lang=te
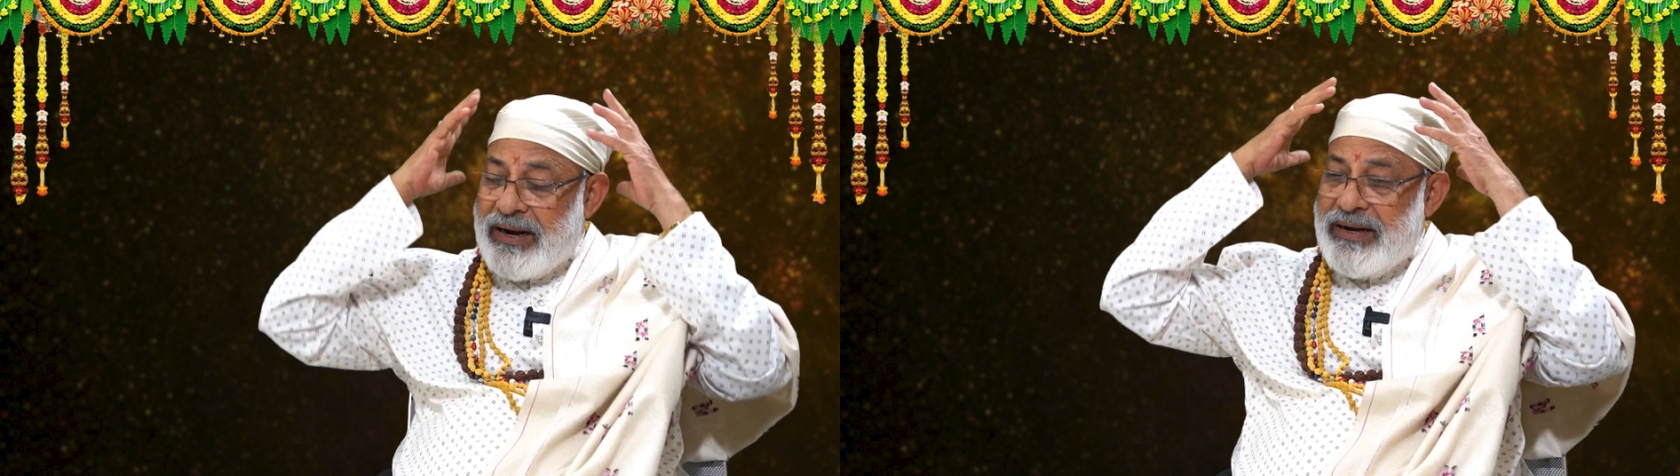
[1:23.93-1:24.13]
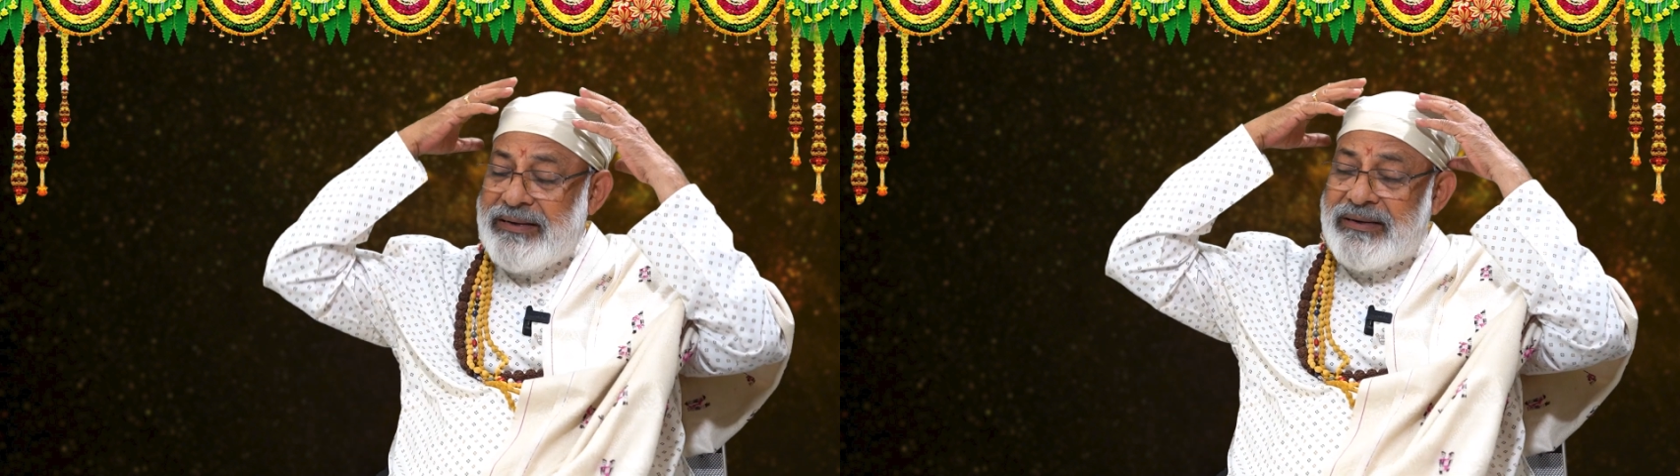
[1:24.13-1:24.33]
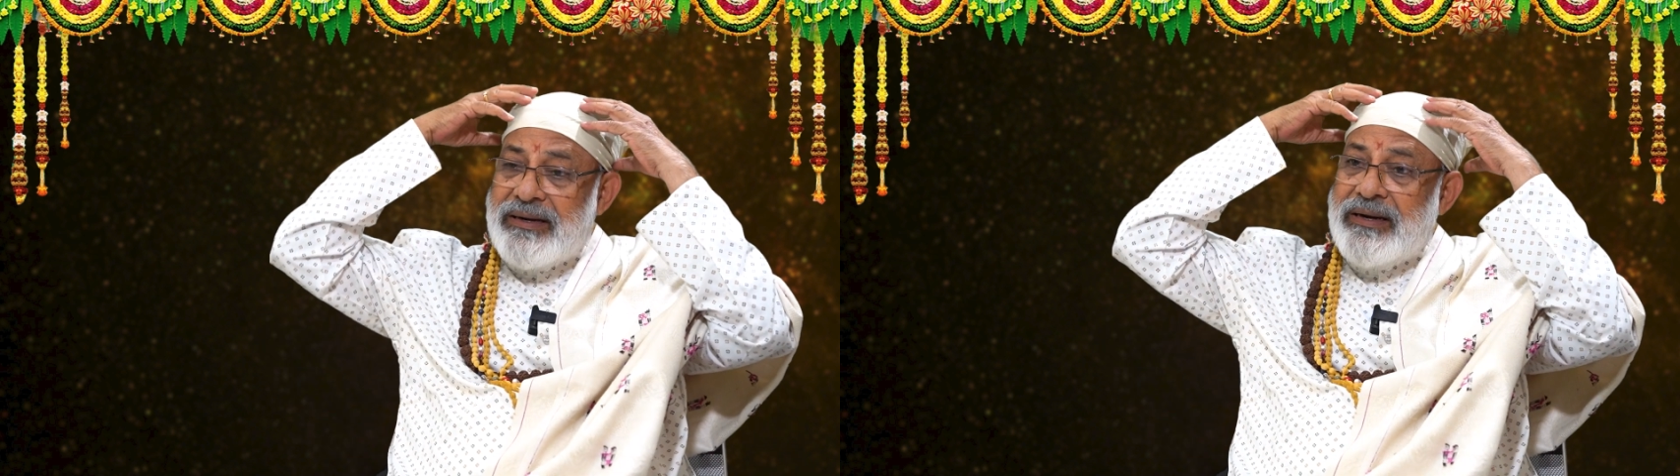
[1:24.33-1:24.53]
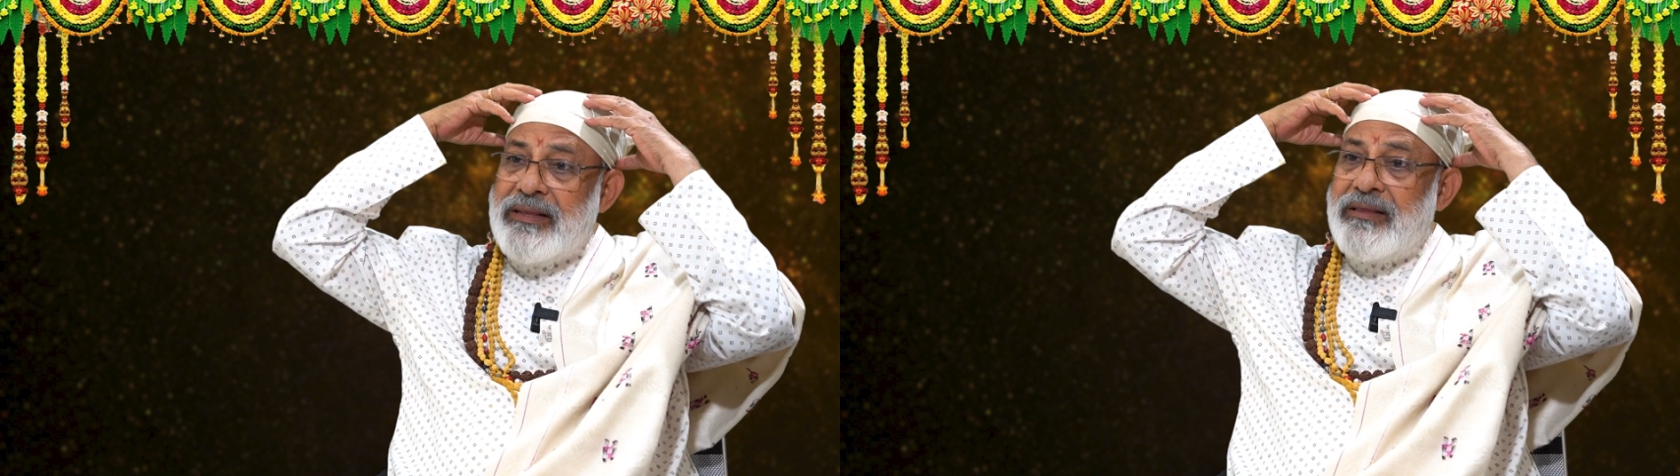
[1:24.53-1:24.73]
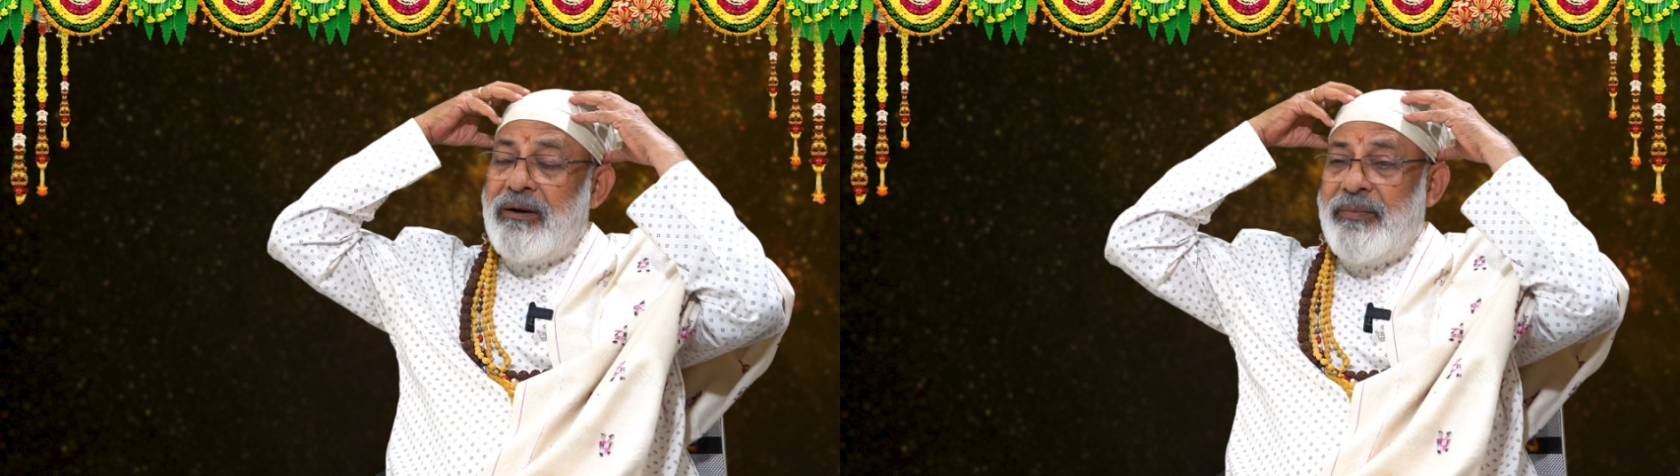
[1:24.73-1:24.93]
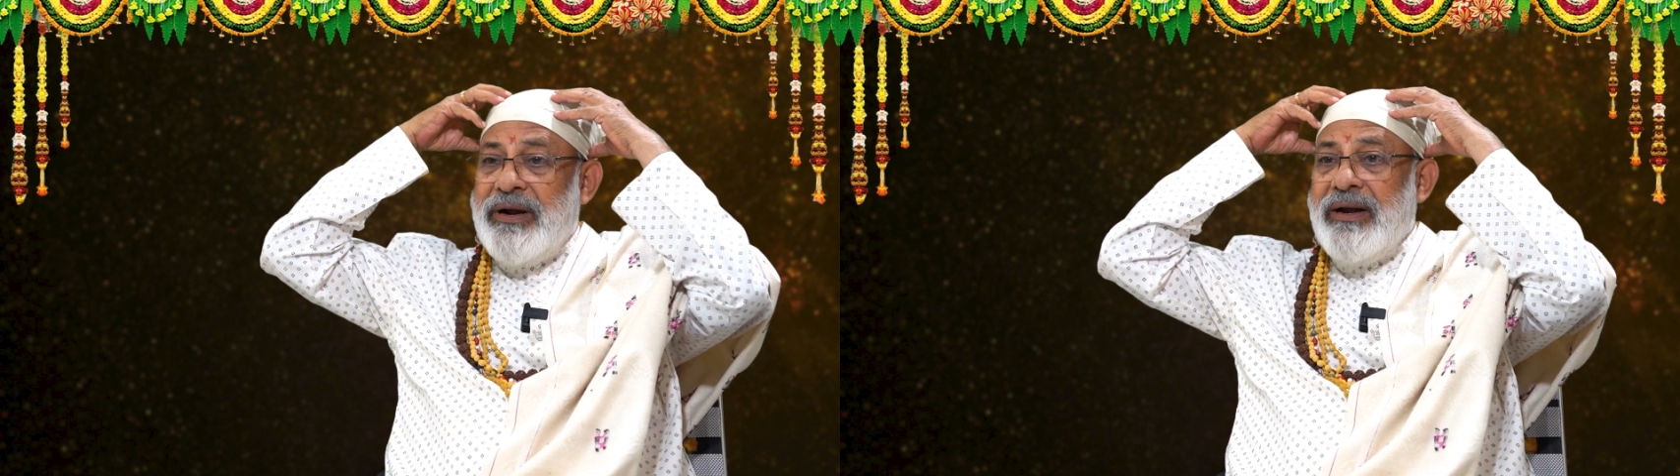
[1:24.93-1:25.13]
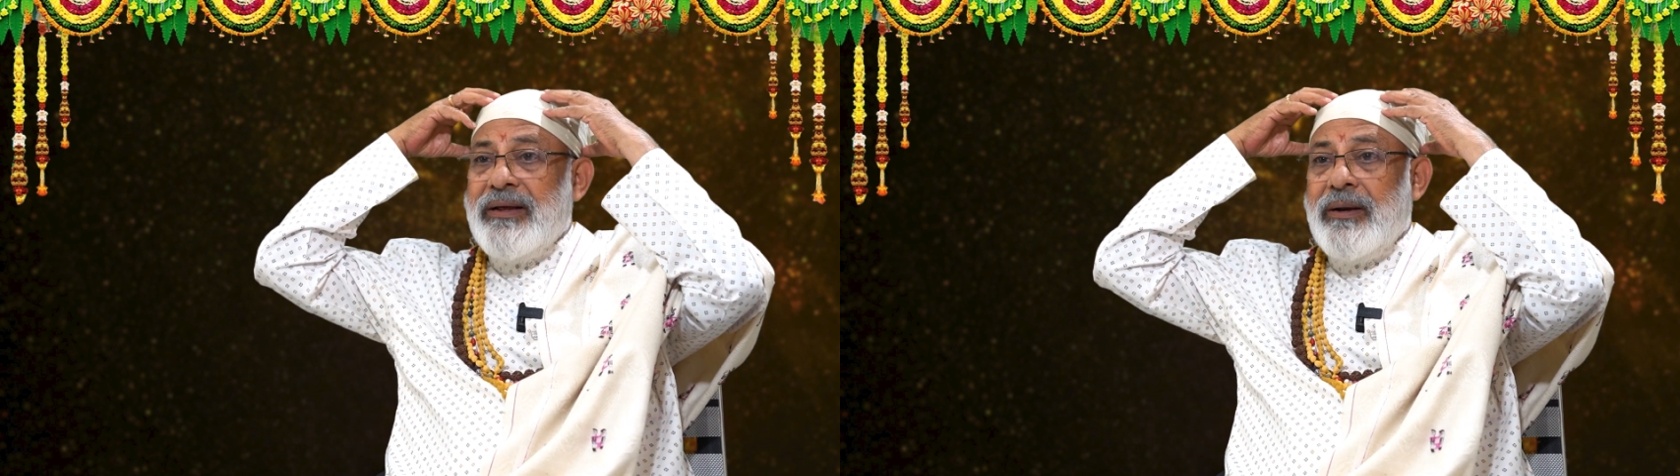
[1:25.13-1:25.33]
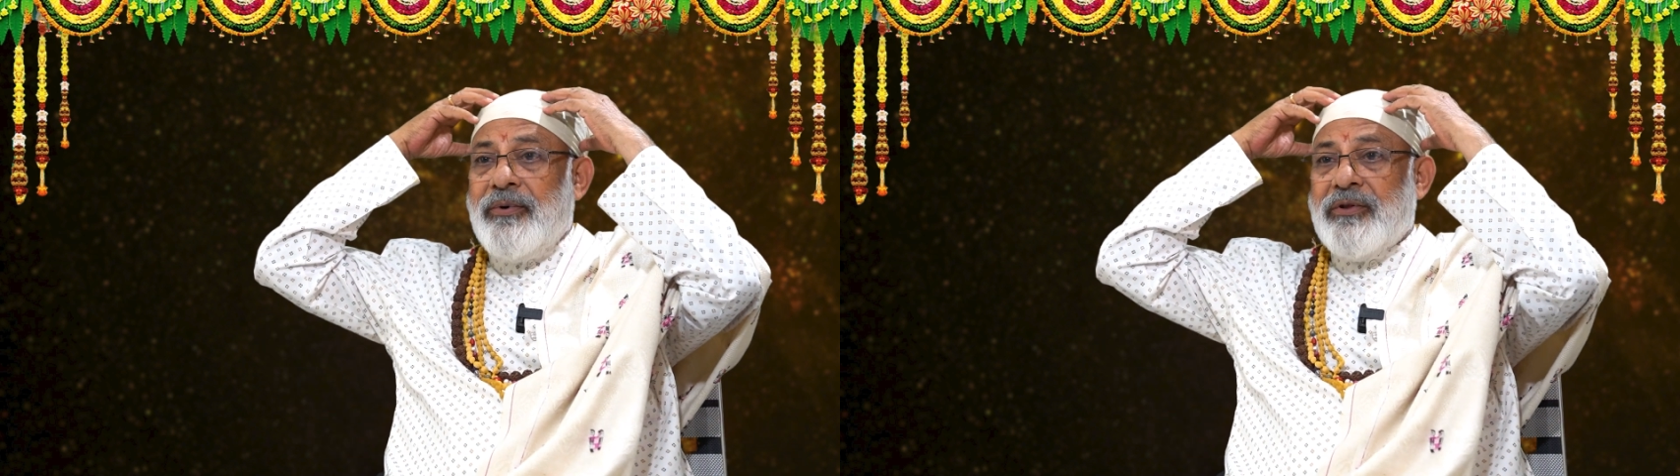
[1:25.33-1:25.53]
అన్ని సంకేతాలు
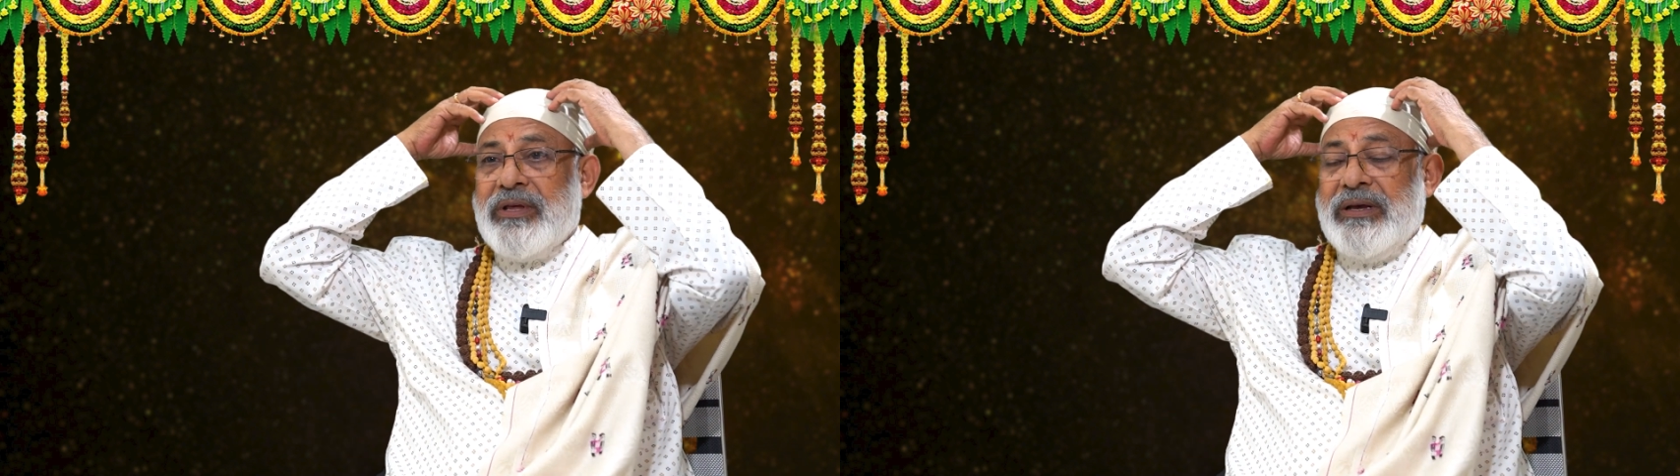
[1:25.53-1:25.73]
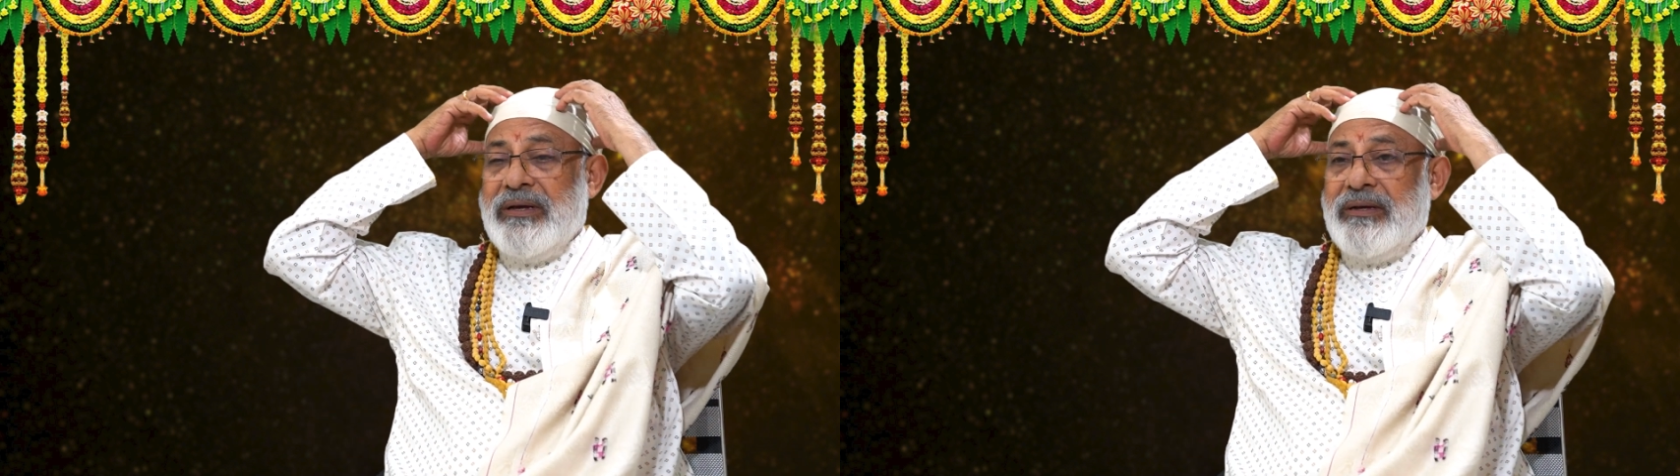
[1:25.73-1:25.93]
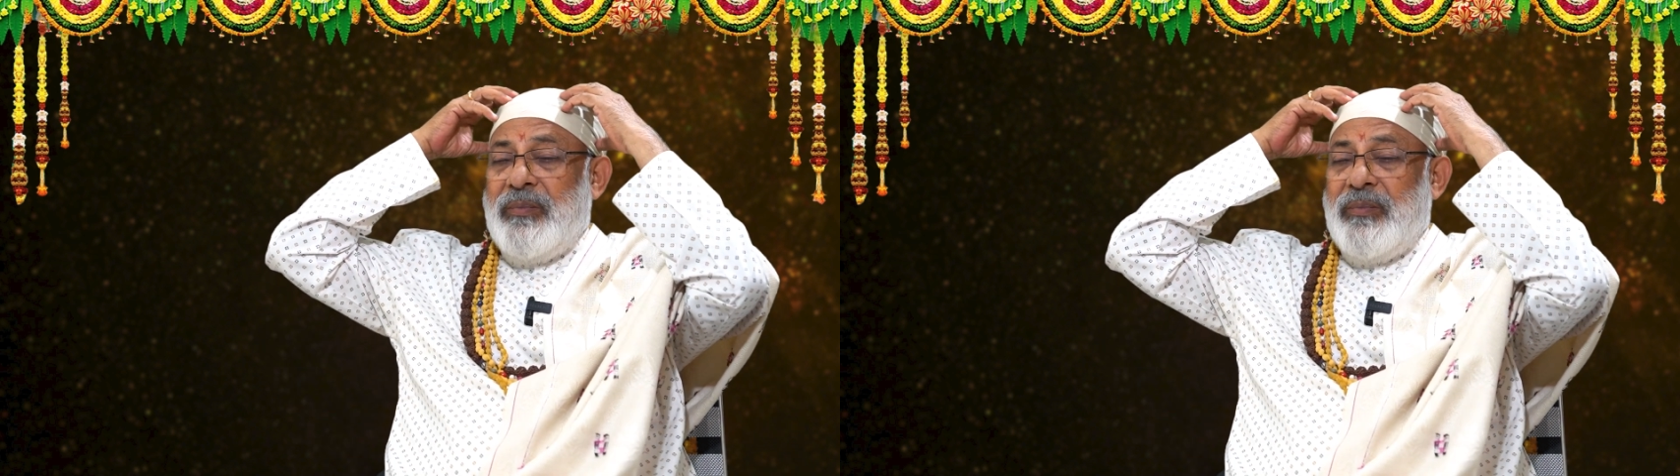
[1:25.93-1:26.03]
బ్రెయిన్కే పోతాయి